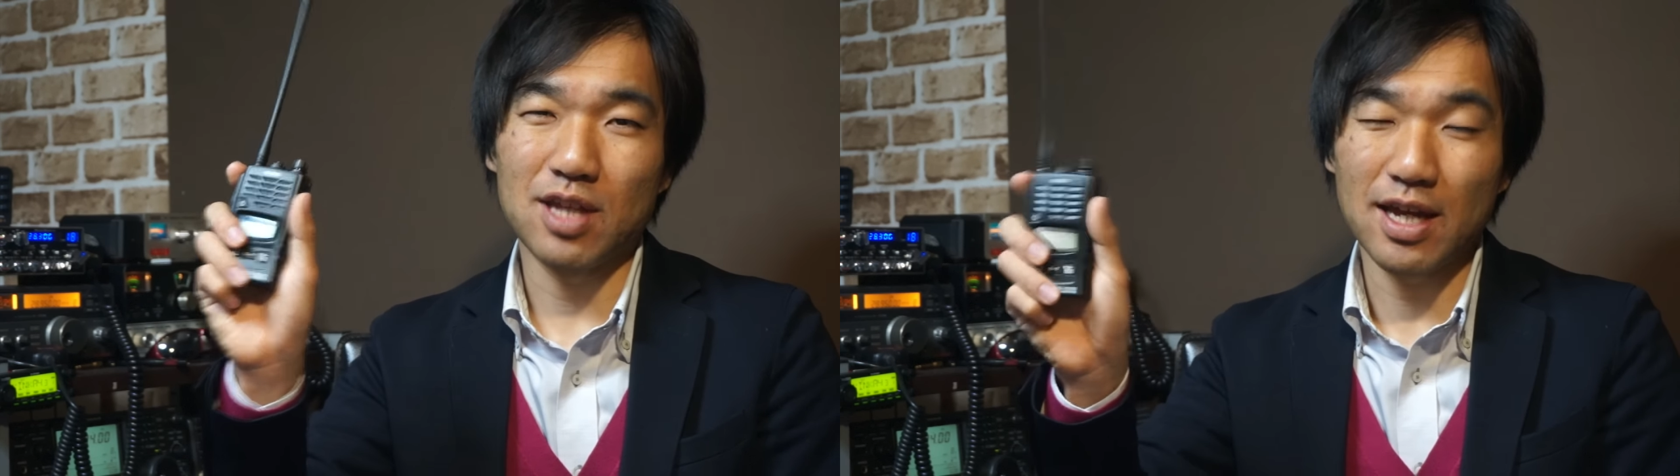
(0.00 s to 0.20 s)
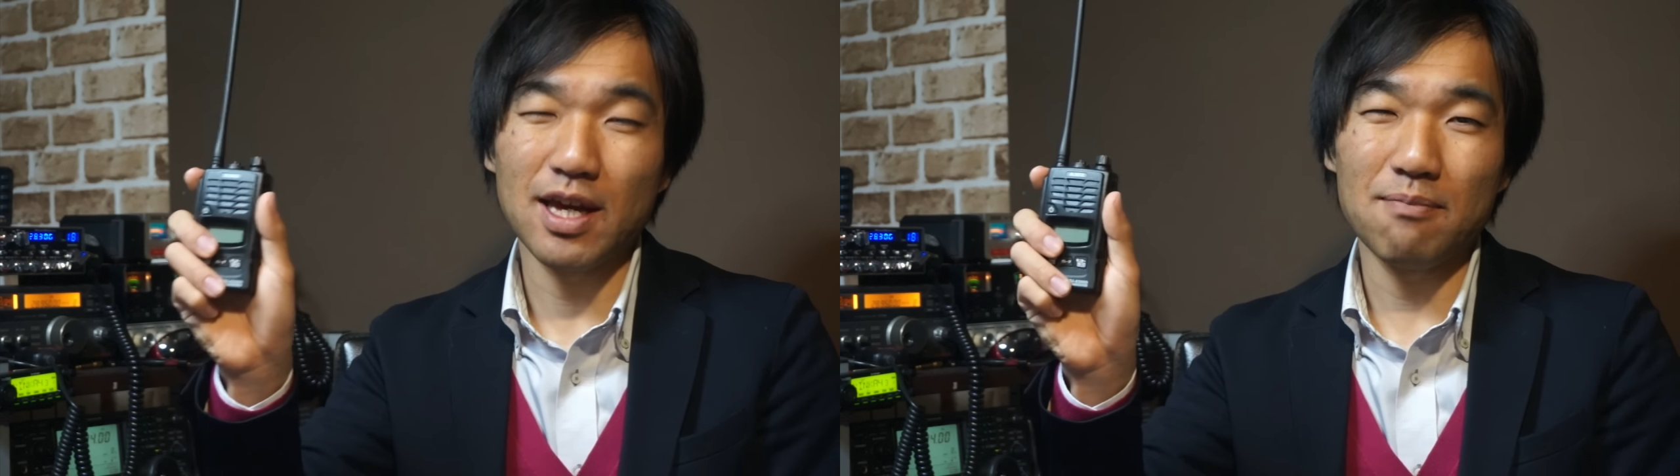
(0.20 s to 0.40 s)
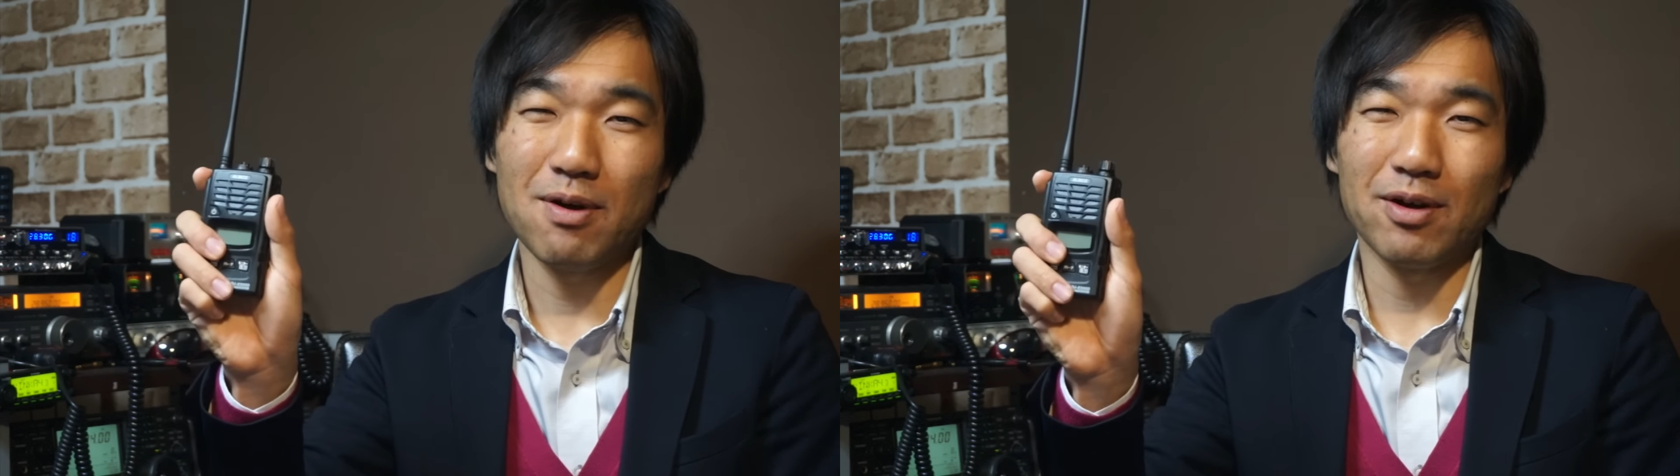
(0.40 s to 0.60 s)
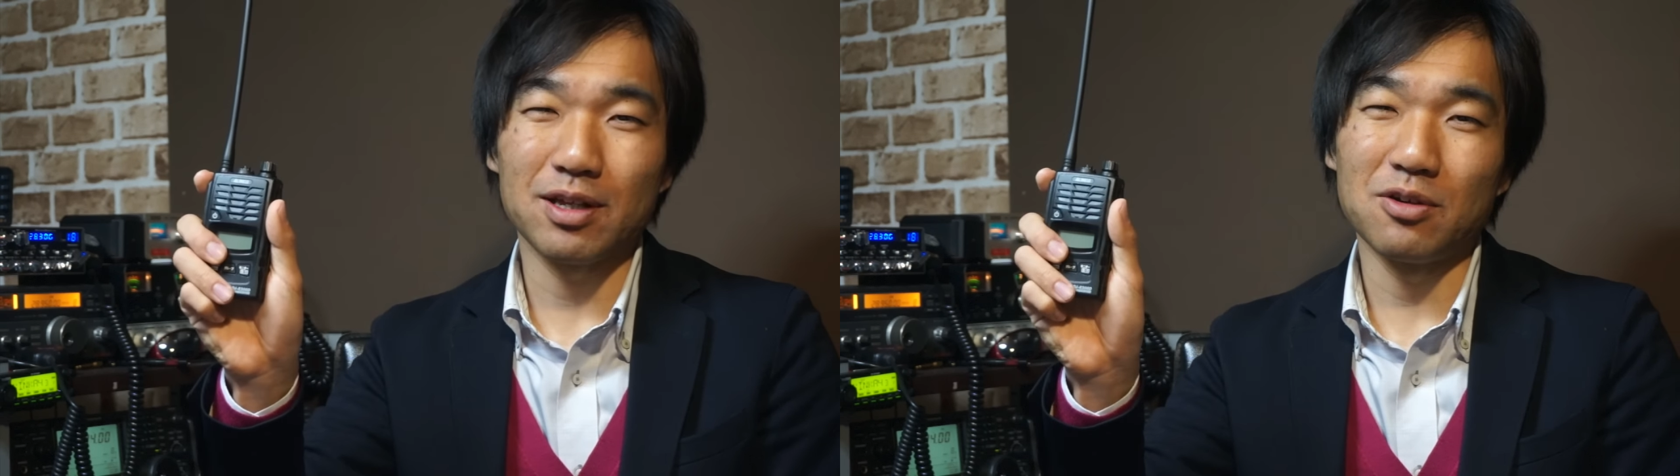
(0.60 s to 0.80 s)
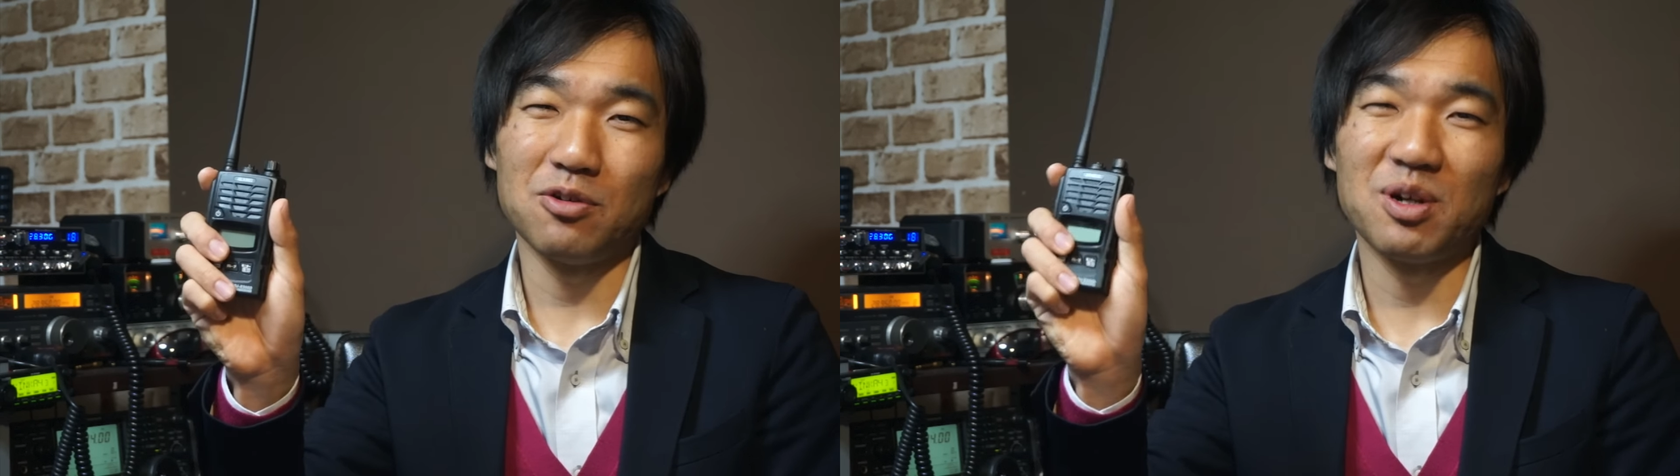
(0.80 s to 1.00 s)
電源
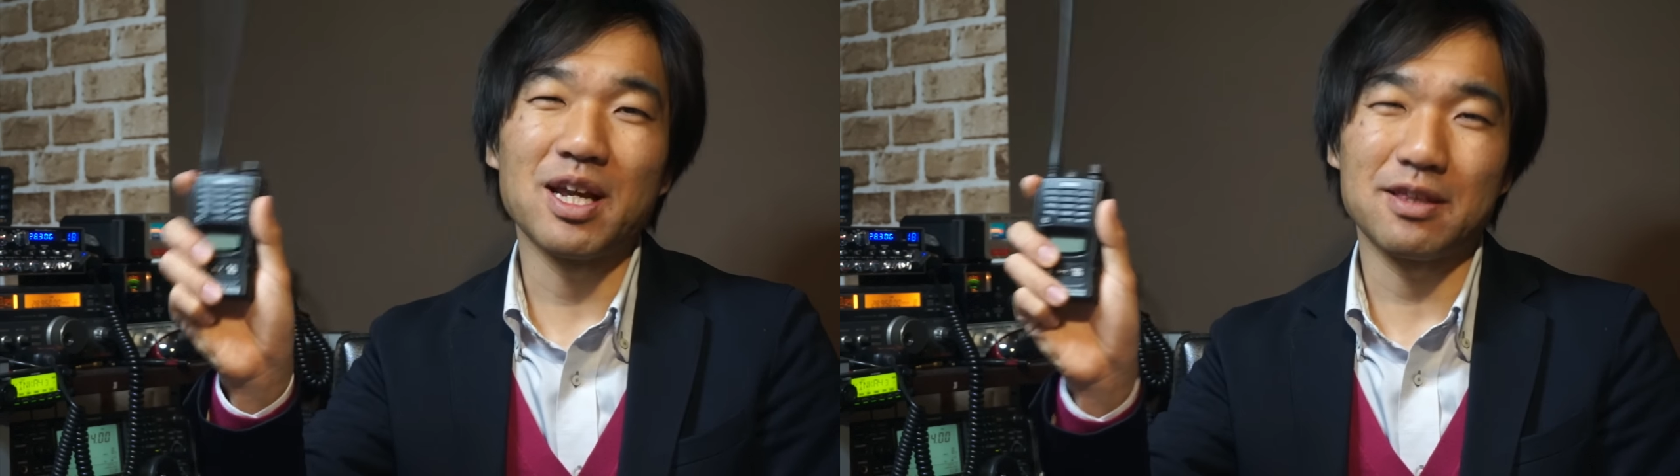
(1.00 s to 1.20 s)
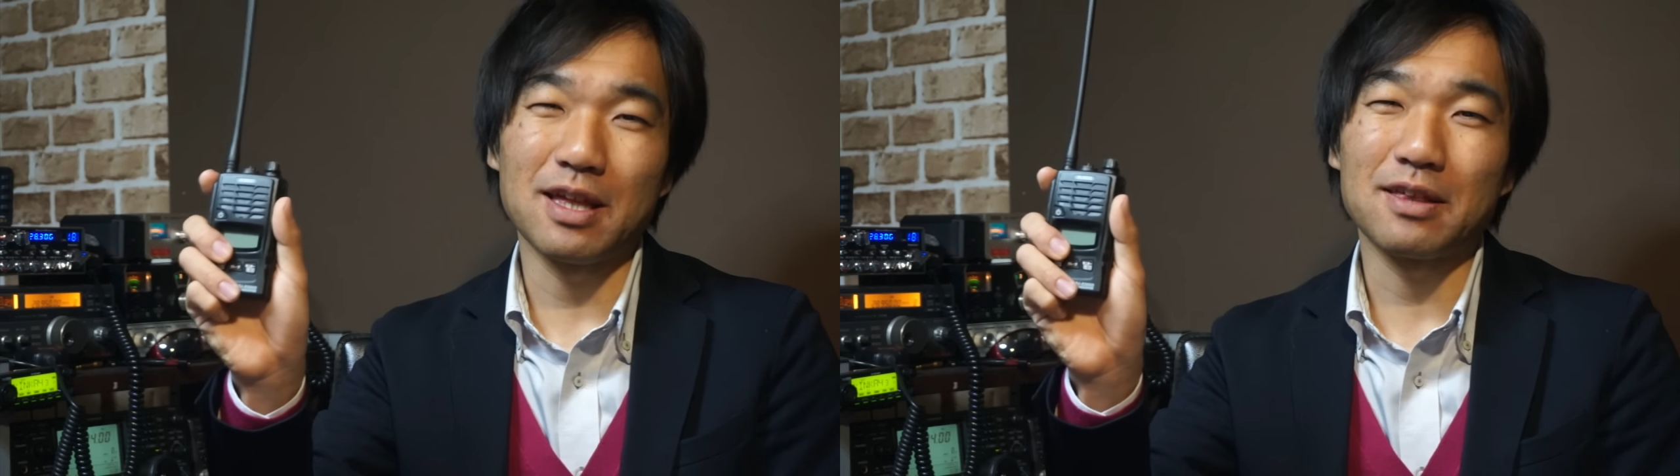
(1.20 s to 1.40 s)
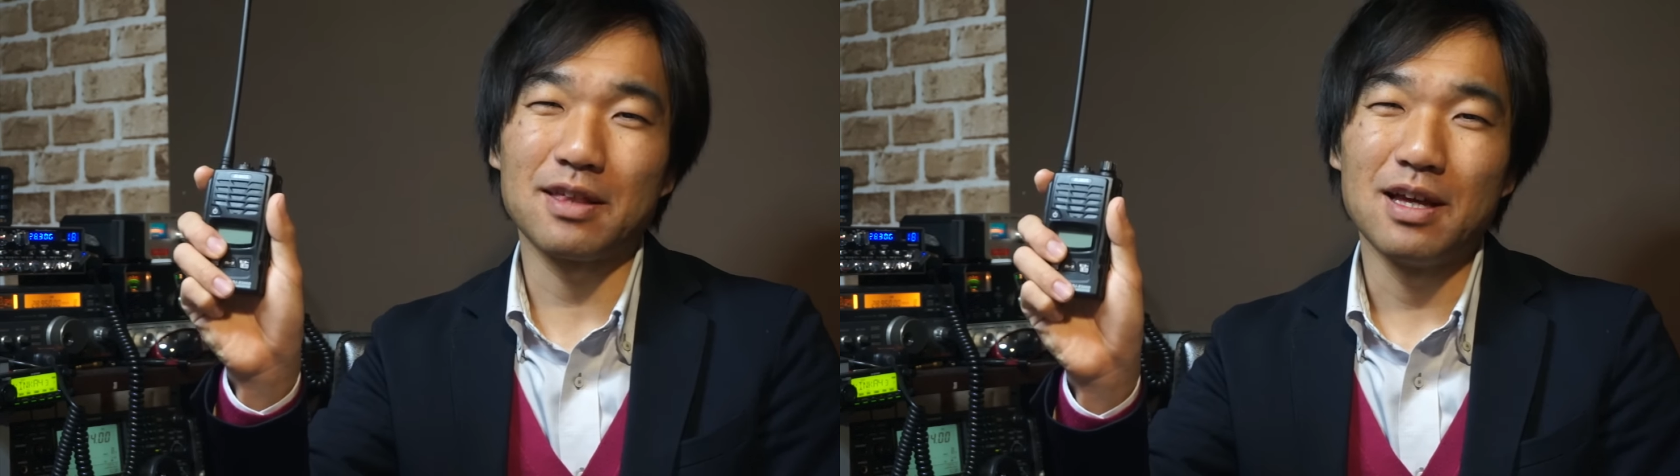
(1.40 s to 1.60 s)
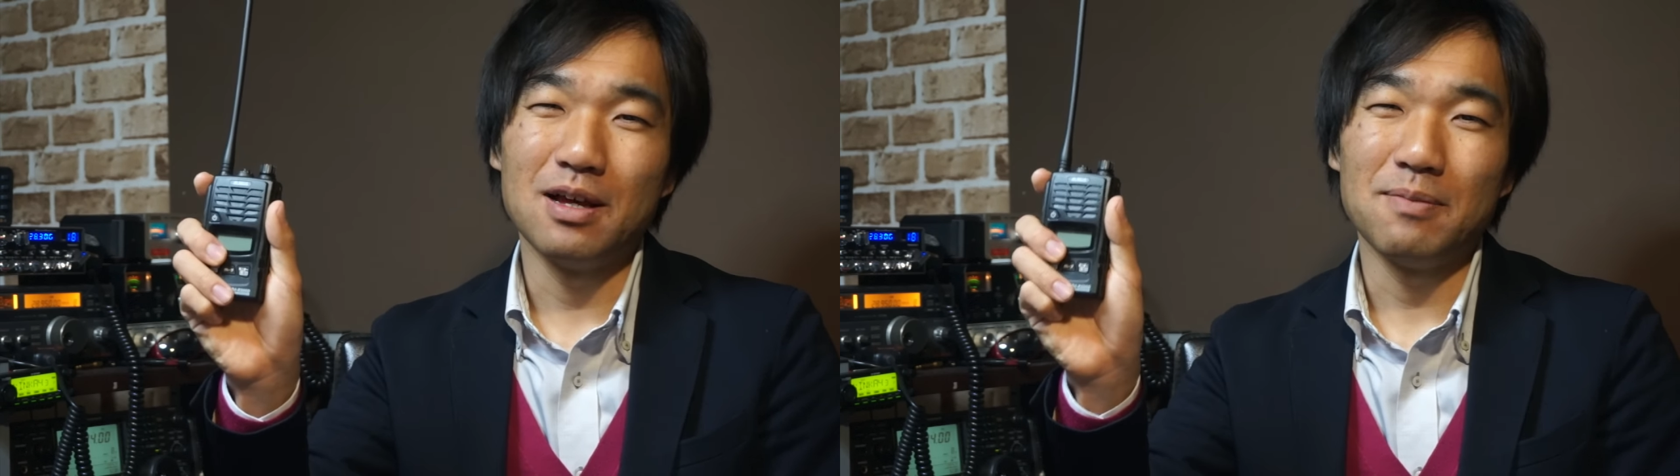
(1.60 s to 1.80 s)
周りのお話です。